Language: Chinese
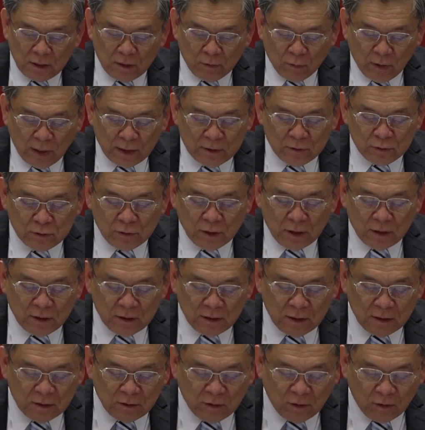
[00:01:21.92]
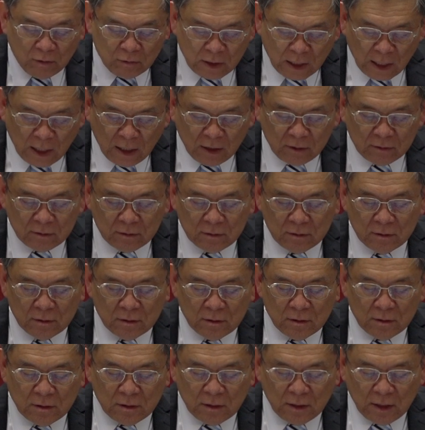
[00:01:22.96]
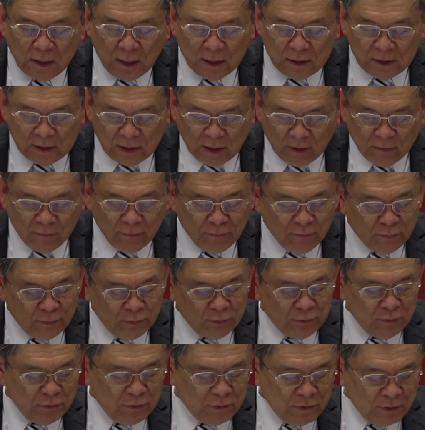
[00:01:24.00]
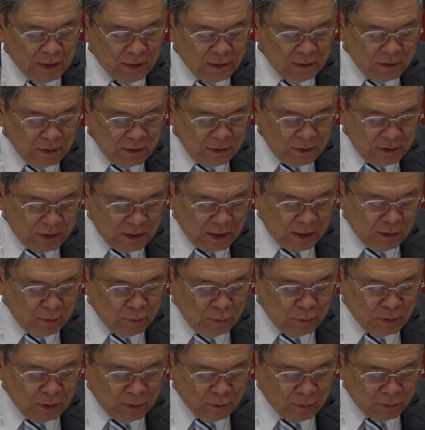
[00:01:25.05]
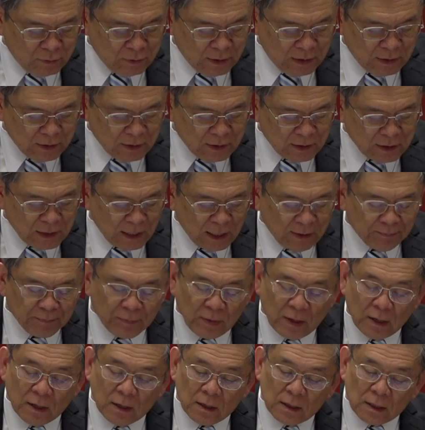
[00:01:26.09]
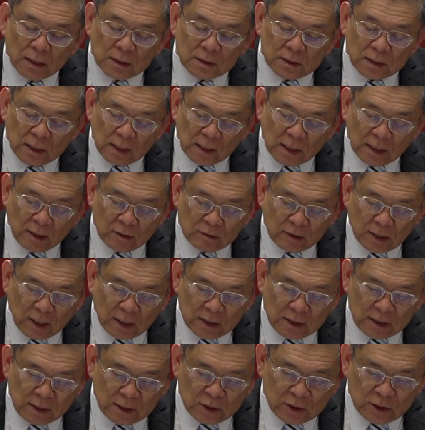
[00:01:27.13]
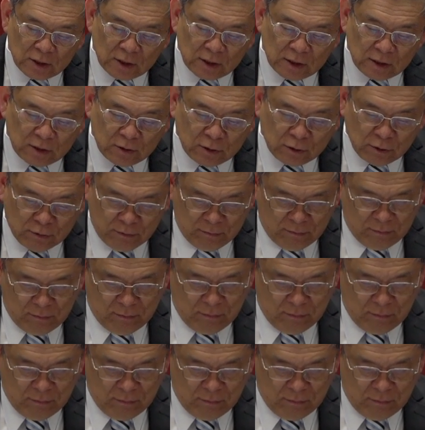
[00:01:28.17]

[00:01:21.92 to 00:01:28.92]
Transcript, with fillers: 完全的投靠啊，降服于基督的主权之下，信靠他以至得救。